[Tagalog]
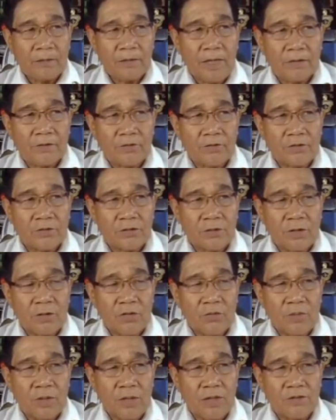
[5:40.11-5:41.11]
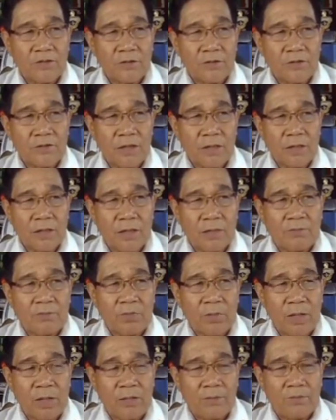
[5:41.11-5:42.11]
ng datos ng operations ng
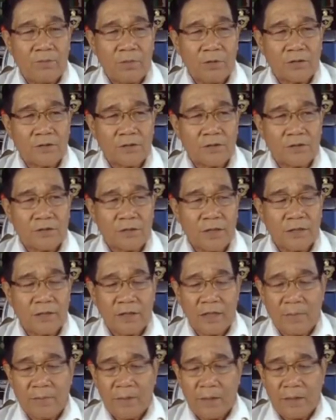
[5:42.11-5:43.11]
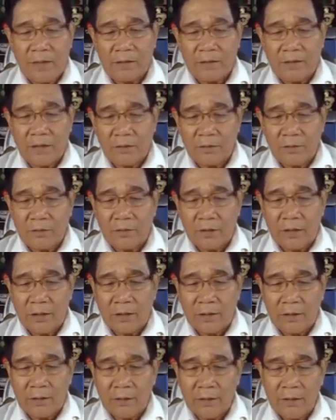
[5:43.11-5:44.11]
armed, forces at naipakita ko
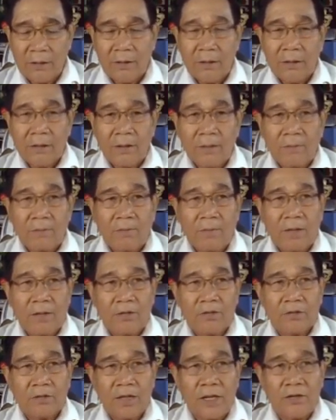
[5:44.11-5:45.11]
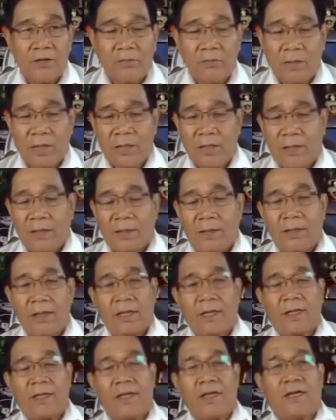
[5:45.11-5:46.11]
na mayroon tayong
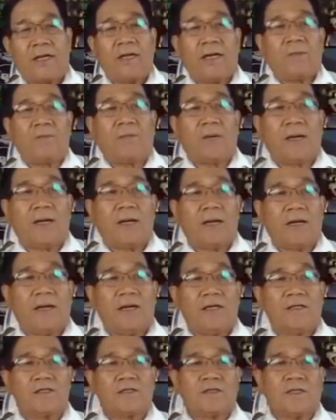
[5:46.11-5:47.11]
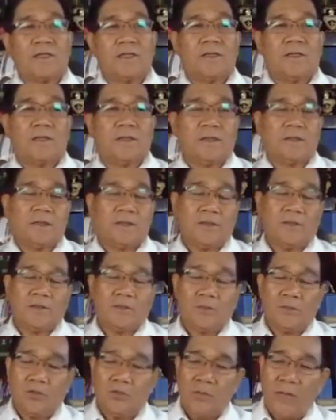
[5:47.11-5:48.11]
mga na-clear ng barangays na
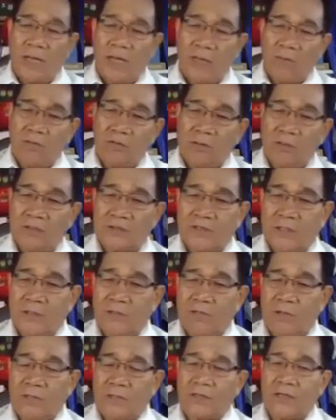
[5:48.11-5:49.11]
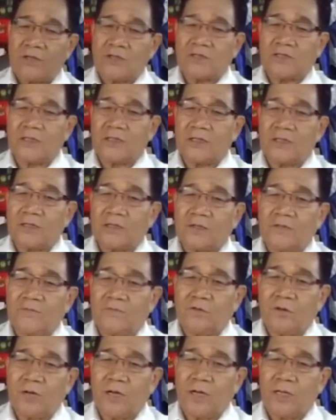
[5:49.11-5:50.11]
umaabot na sa 1,400
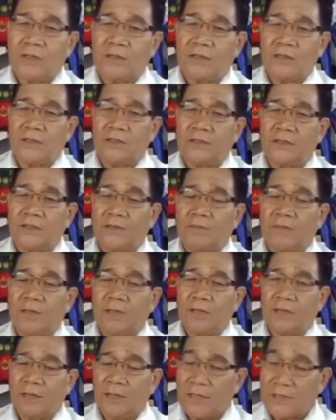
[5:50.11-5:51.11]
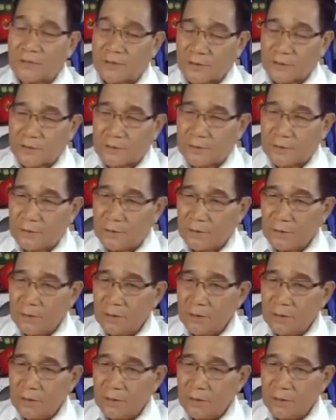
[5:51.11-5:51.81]
ah, barangays.